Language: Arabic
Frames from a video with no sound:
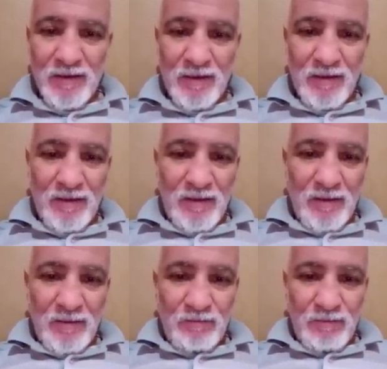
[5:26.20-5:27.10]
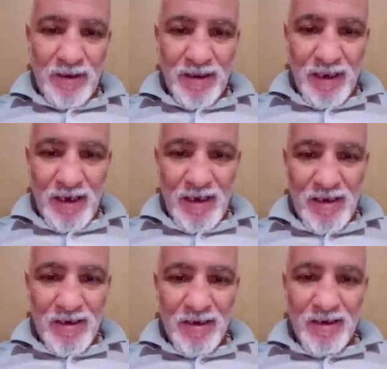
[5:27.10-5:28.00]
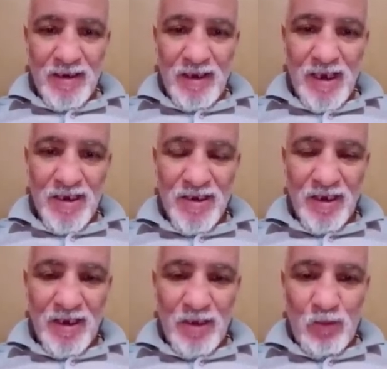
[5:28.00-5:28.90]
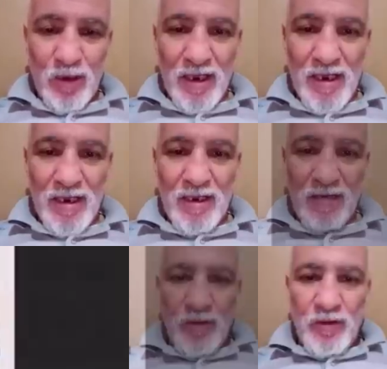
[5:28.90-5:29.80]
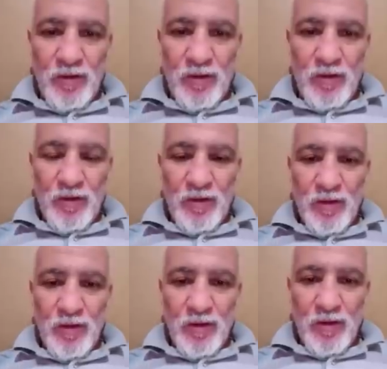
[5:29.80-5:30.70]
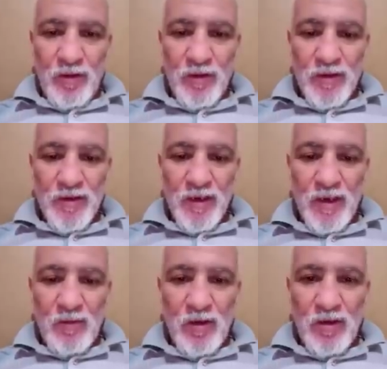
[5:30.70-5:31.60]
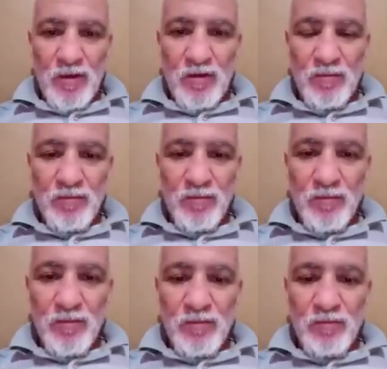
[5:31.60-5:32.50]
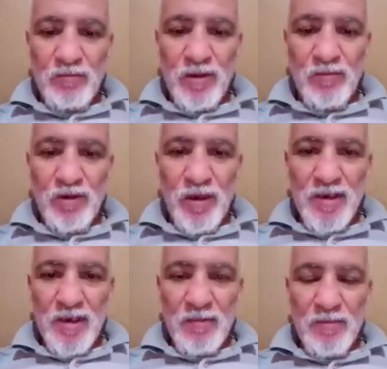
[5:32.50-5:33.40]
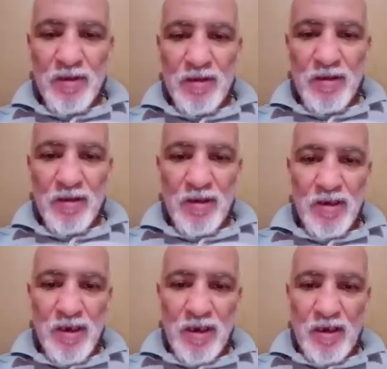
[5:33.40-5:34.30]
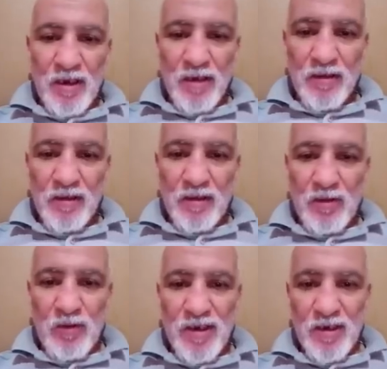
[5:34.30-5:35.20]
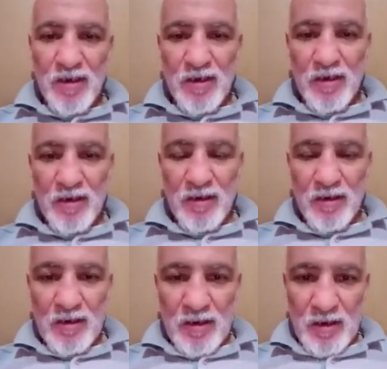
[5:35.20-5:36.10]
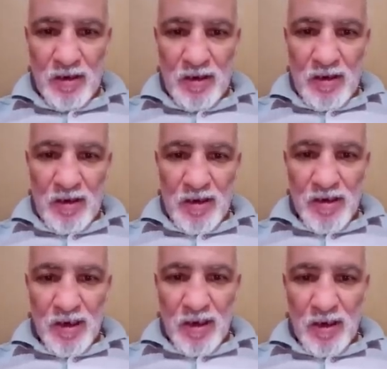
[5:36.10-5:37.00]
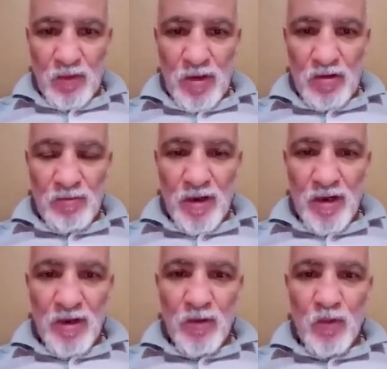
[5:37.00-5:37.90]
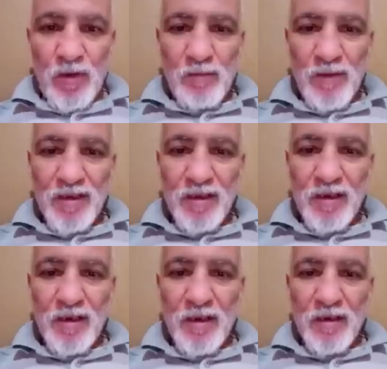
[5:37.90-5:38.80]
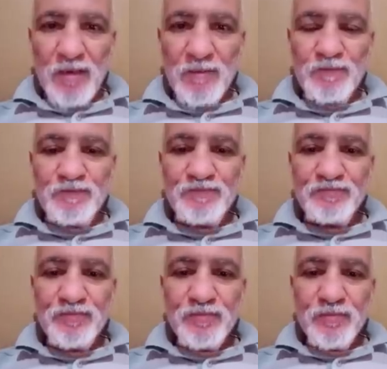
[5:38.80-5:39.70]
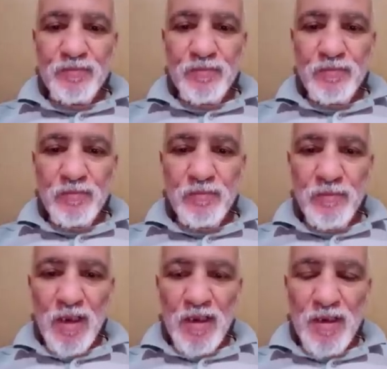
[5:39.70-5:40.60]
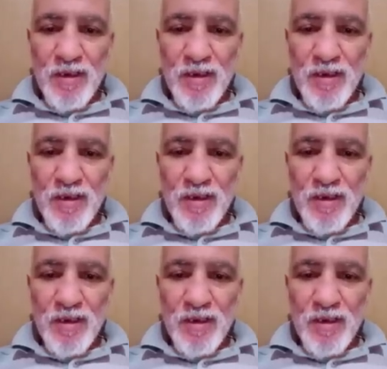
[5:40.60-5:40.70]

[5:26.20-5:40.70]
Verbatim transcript: ليست آه، تقدر تكون نقدر حنا ما نقدرش نقارن بها هي اولا كما قطر والامارات هاد الزوج يعني لان عدد السكان عندهم ماهوش كثير لا يفوت المليونين